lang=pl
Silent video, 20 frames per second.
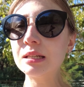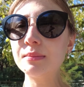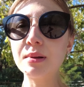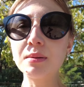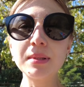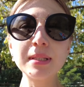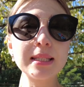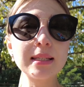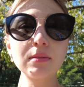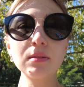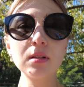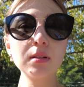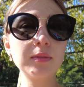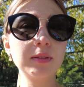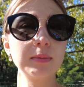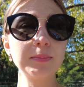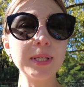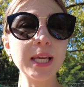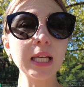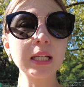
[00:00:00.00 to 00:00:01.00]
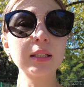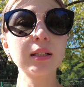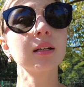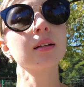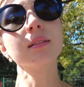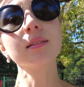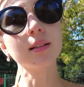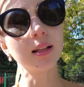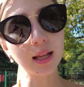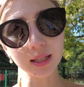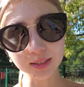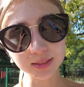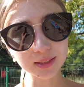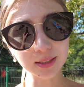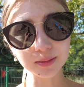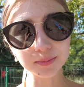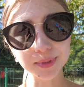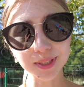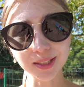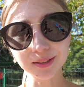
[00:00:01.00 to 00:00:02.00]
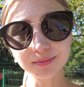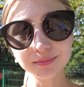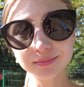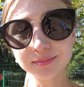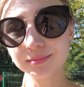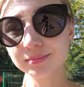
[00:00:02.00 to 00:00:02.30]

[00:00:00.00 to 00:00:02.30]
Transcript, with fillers: że mamy cały wybieg dla siebie.